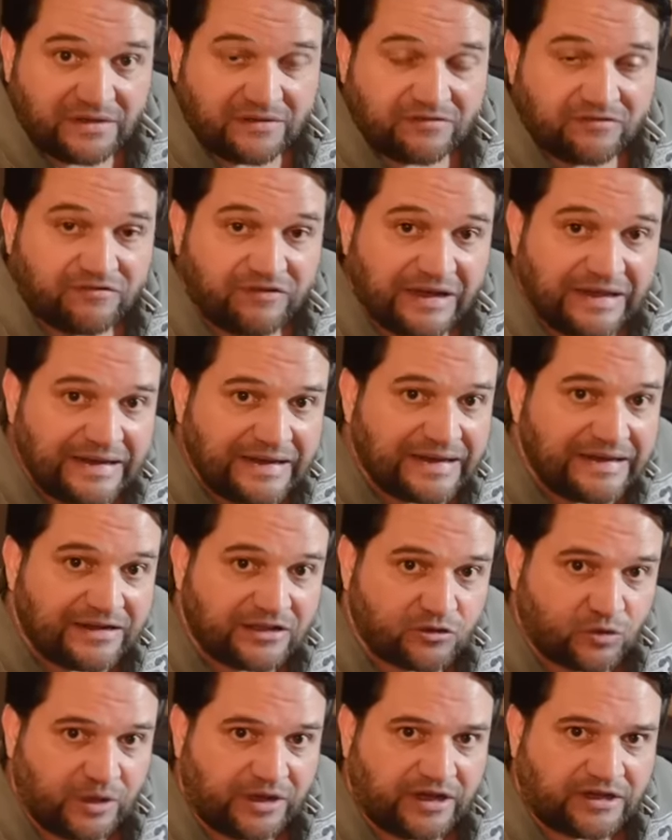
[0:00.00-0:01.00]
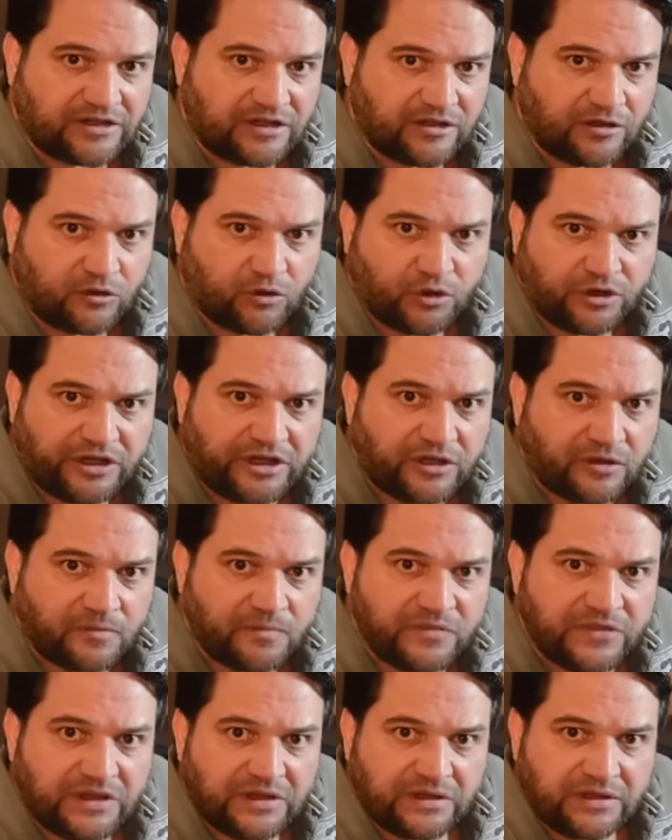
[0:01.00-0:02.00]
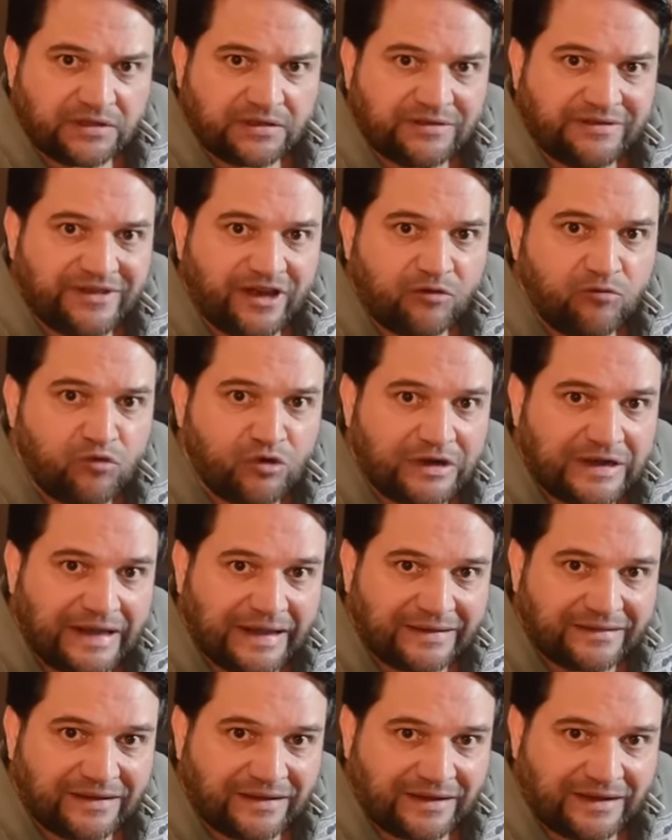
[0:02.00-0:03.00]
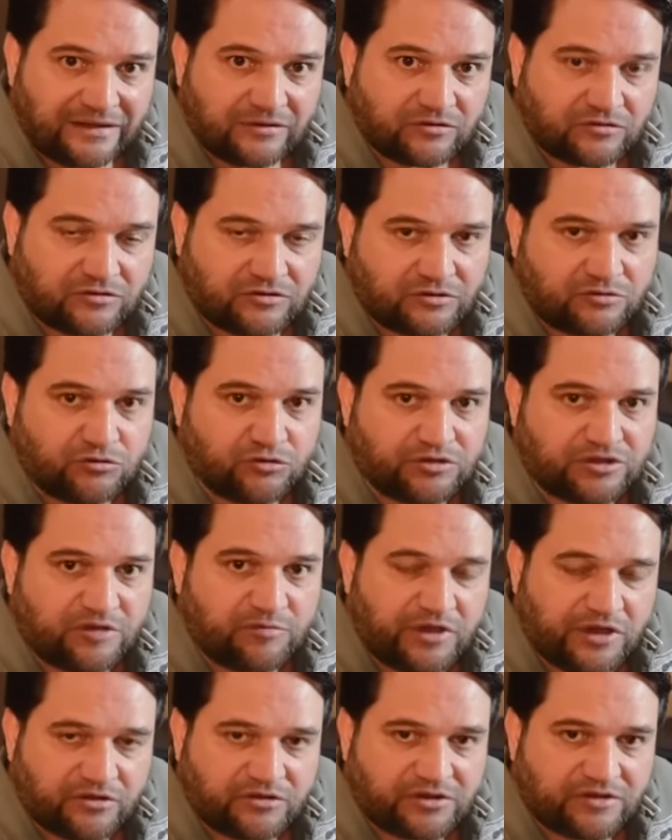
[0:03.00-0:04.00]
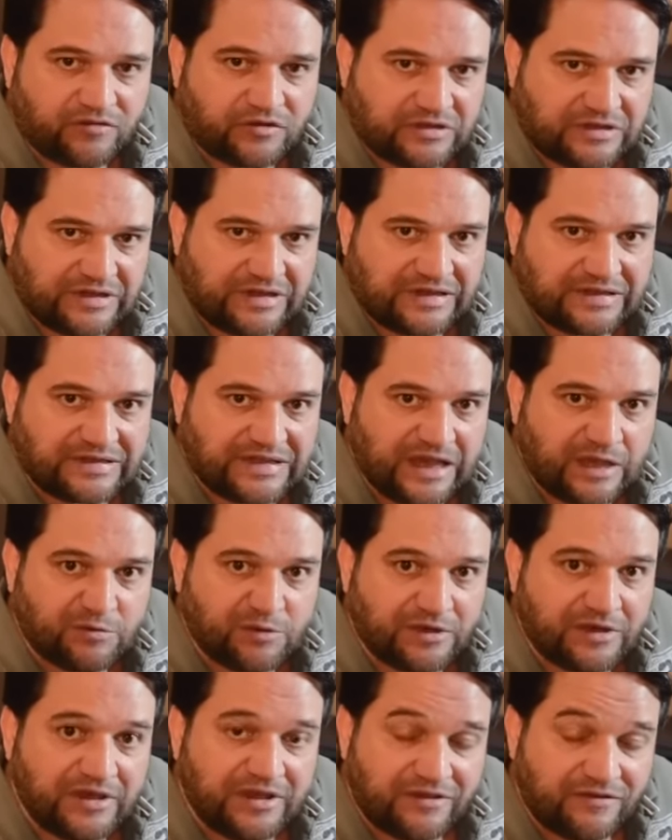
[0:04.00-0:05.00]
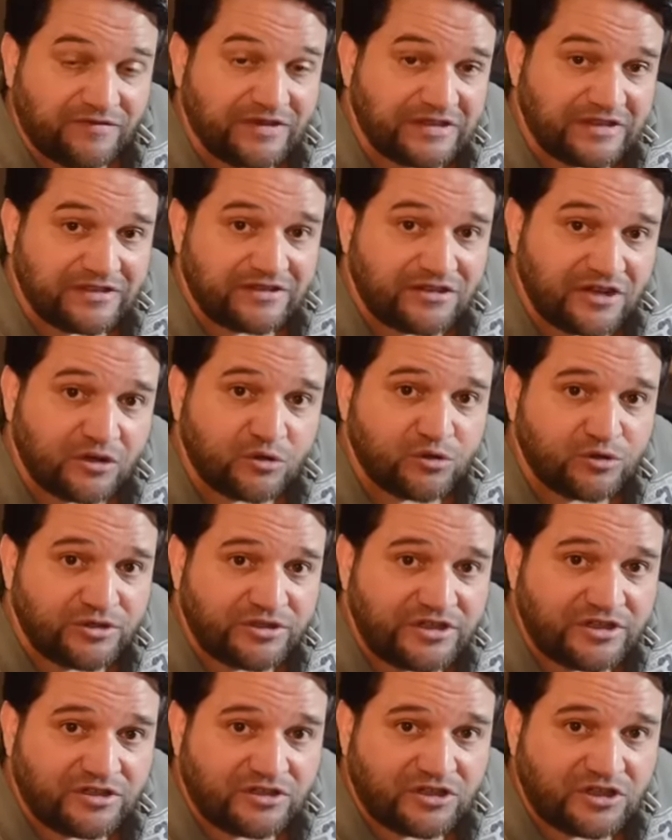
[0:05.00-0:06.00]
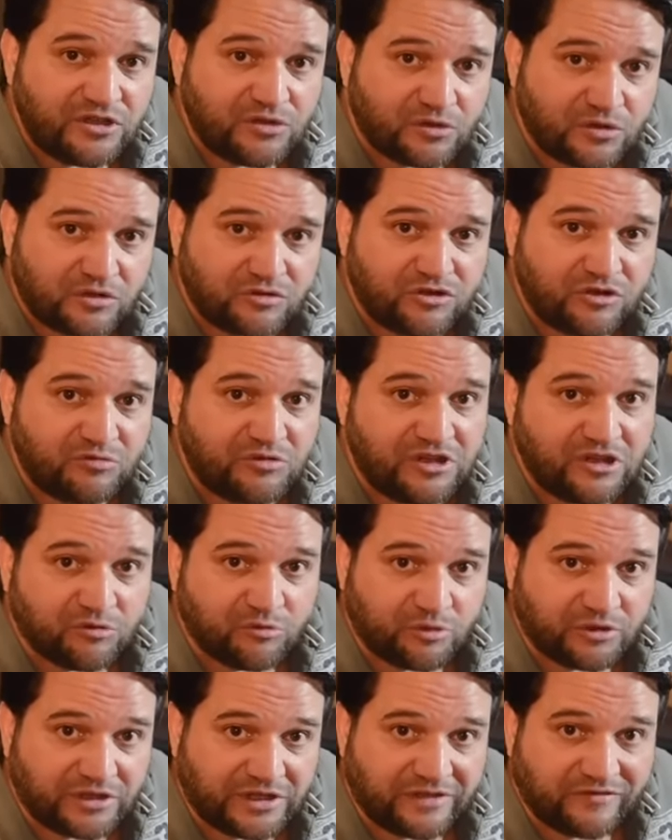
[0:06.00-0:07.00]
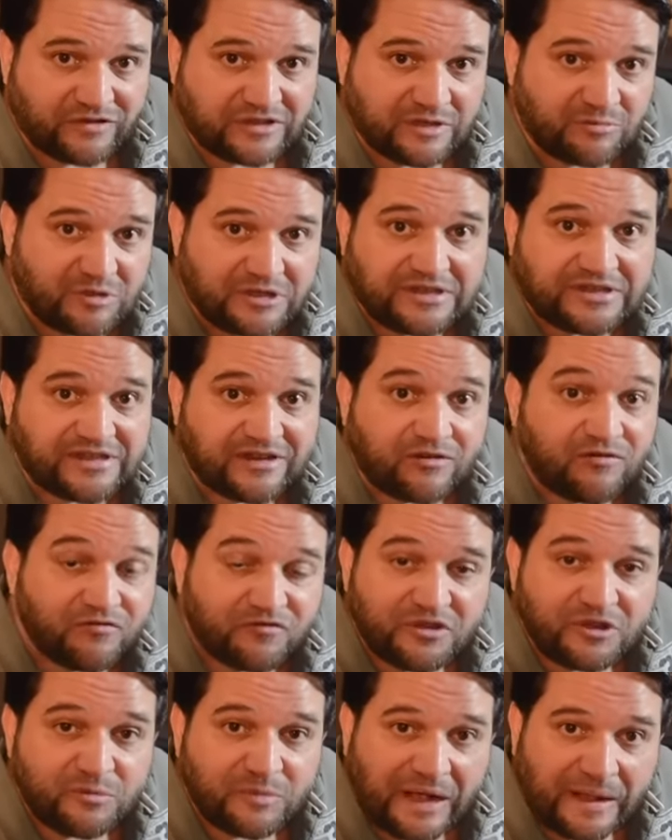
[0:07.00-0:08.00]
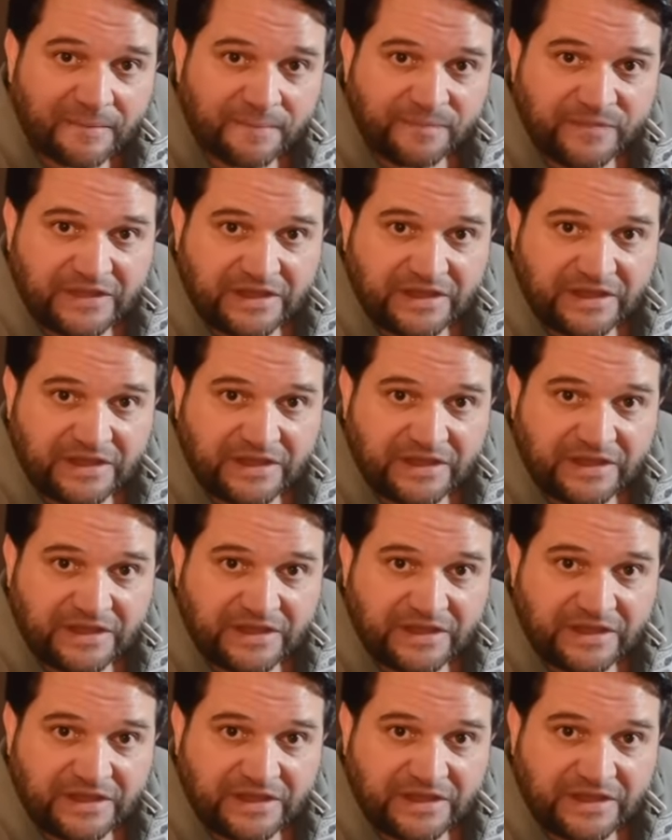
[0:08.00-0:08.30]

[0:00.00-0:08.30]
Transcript: Vai lá na sua caixa de correio, dá uma olhada lá nos, nos e-mails que você recebe, vê se chegou direitinho o nosso e-mail, porque você precisa confirmar,